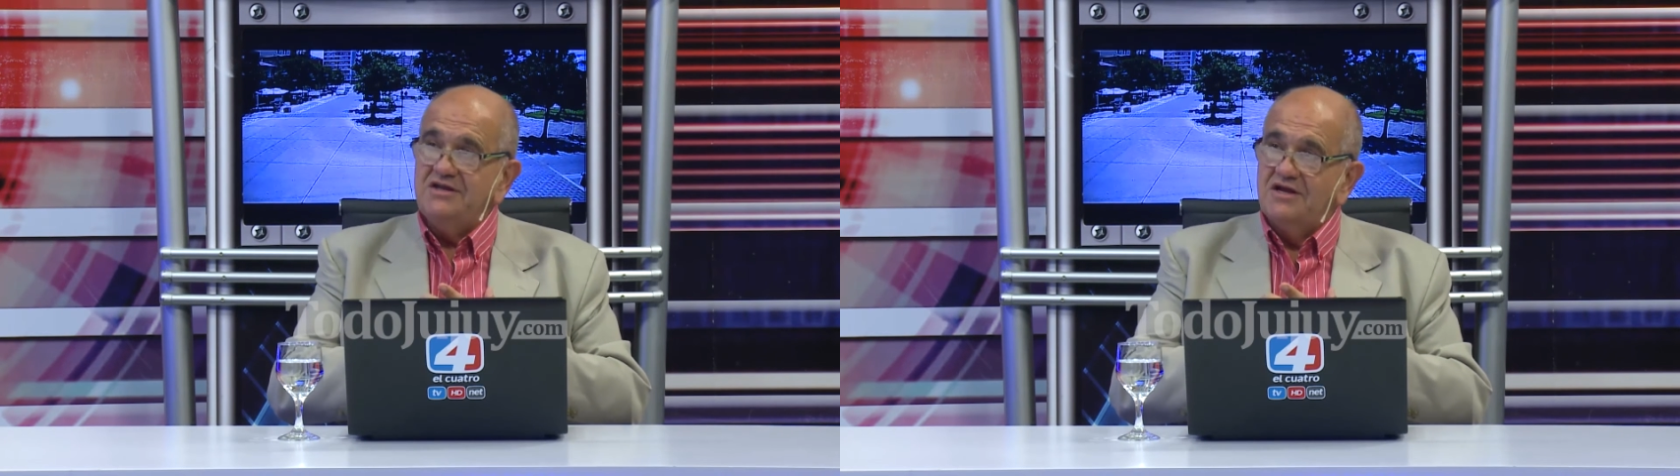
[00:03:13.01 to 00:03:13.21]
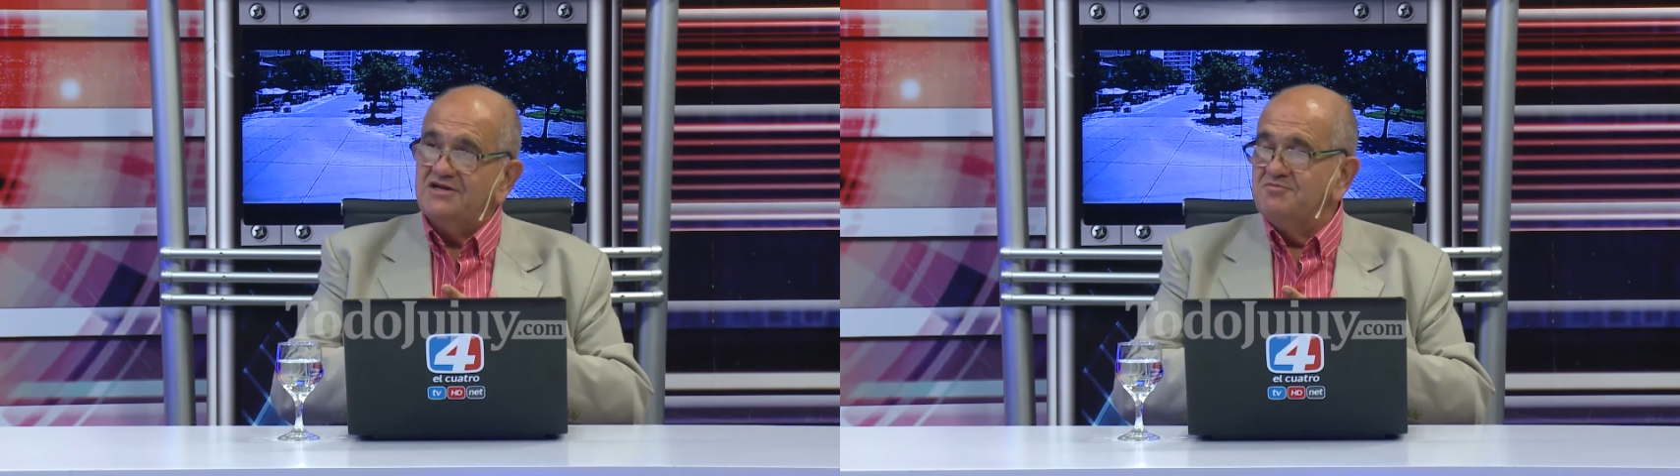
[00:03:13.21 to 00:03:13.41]

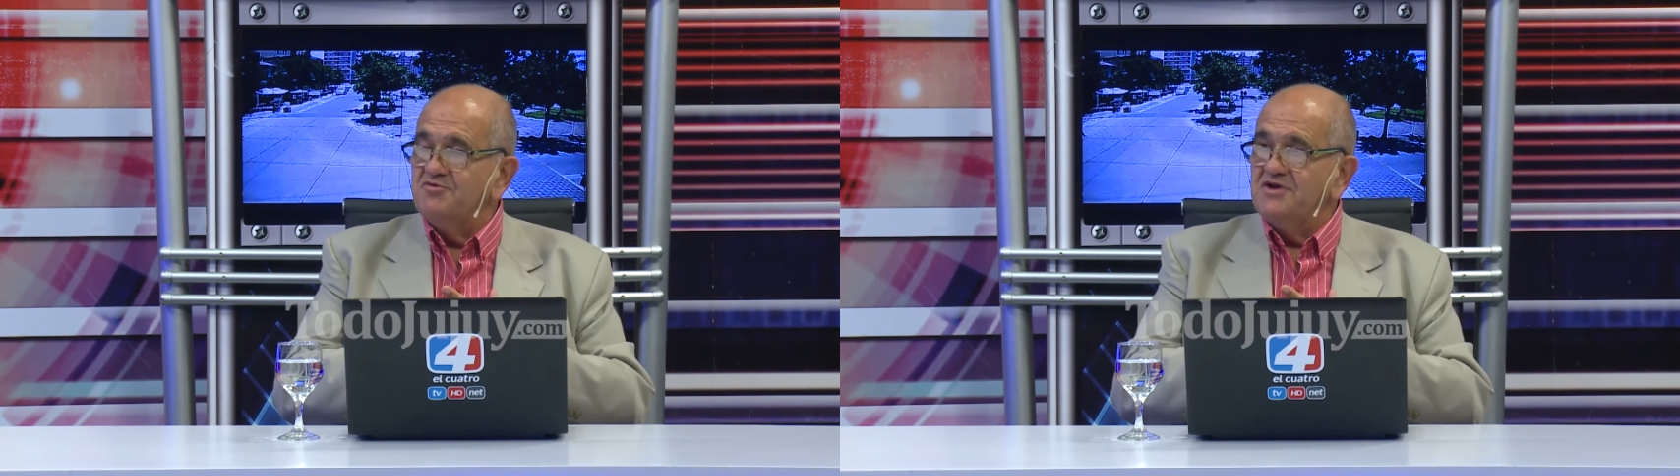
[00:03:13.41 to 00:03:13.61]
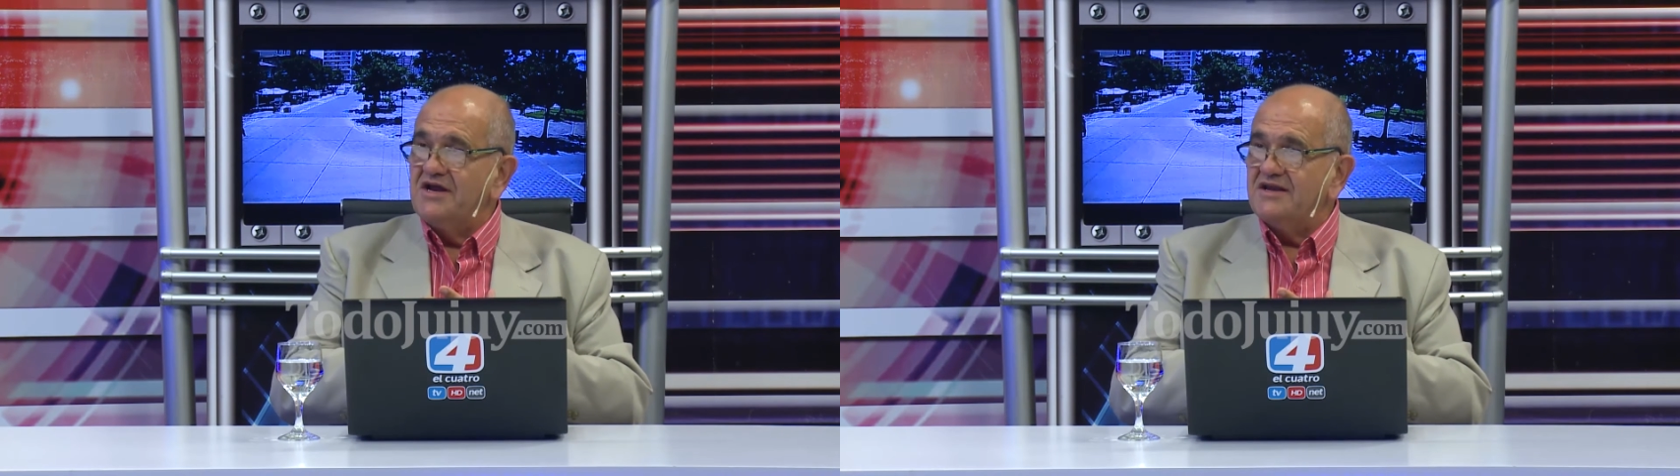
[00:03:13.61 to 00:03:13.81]
en la
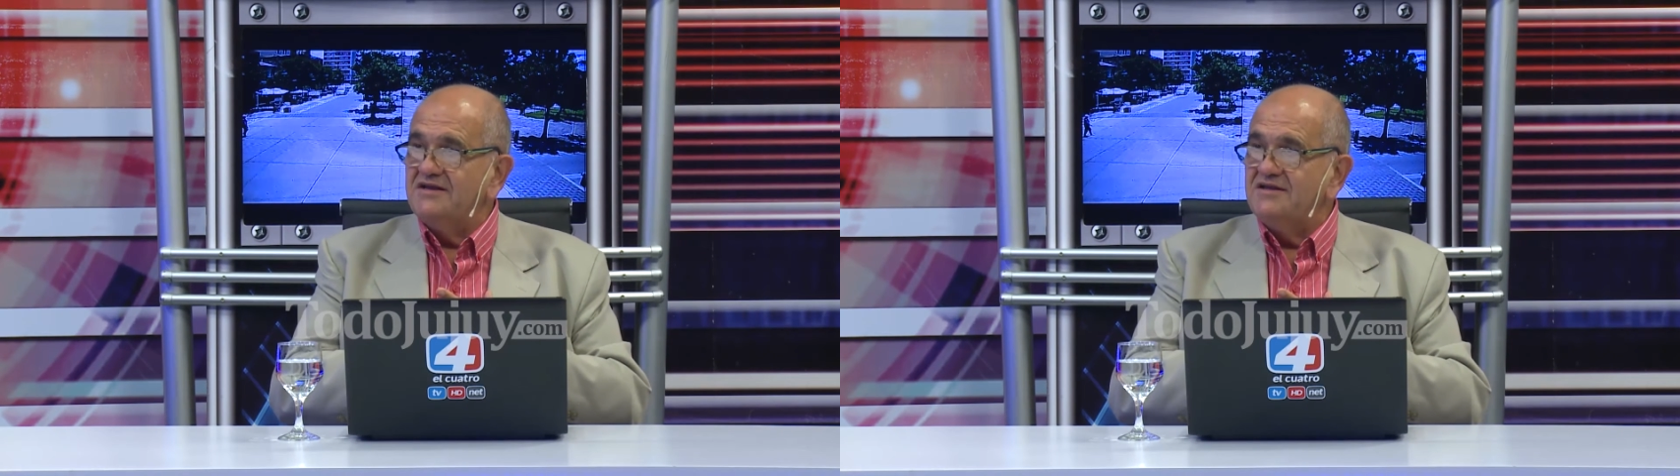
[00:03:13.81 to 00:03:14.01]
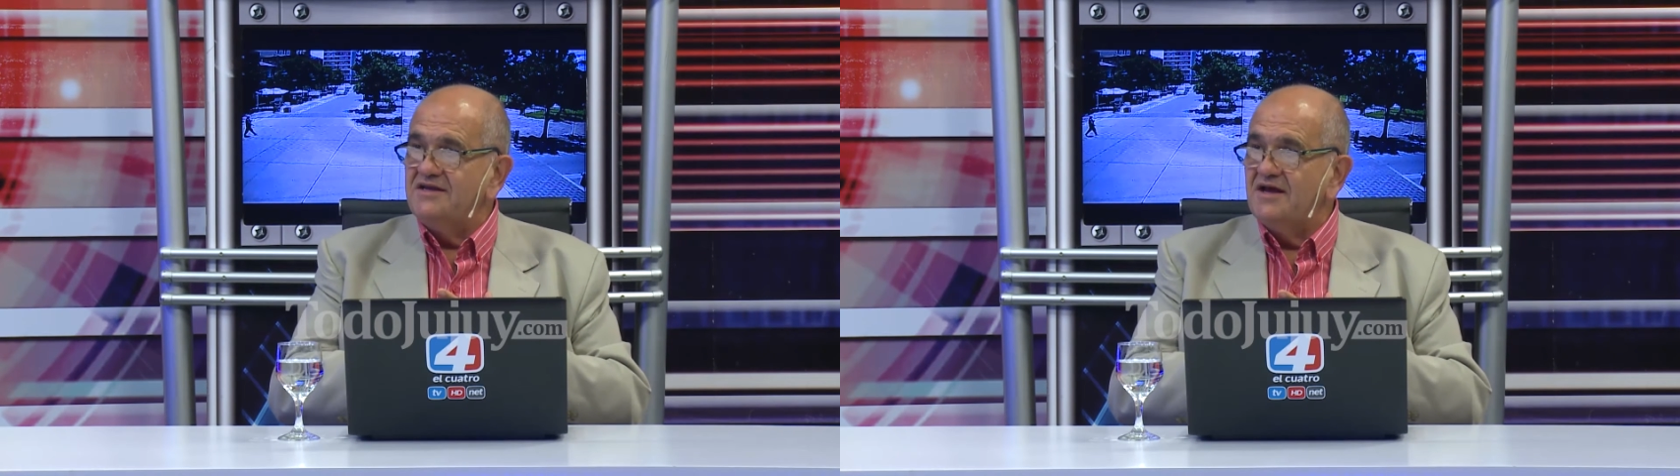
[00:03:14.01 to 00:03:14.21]
República
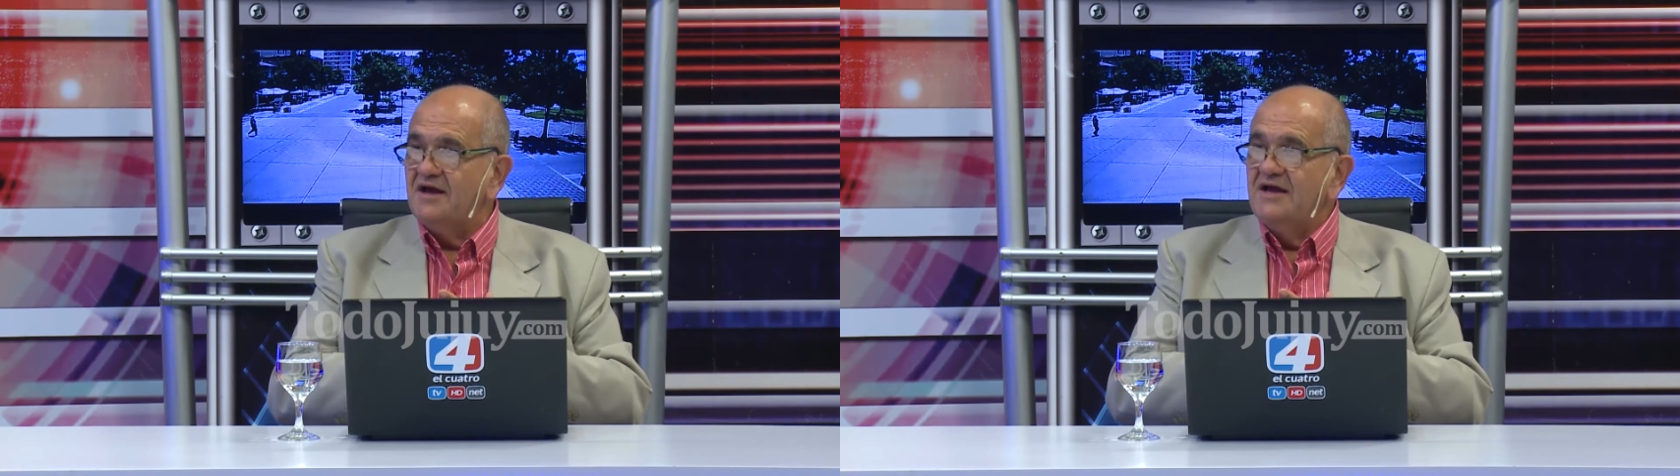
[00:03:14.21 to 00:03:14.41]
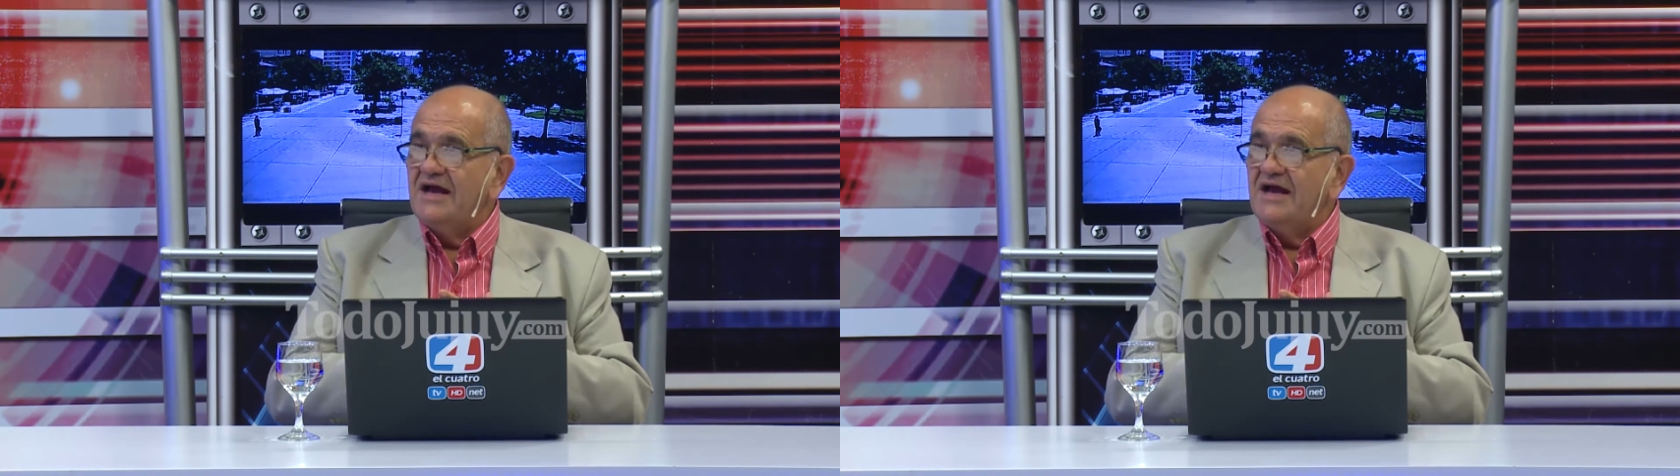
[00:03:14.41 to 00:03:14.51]
Argentina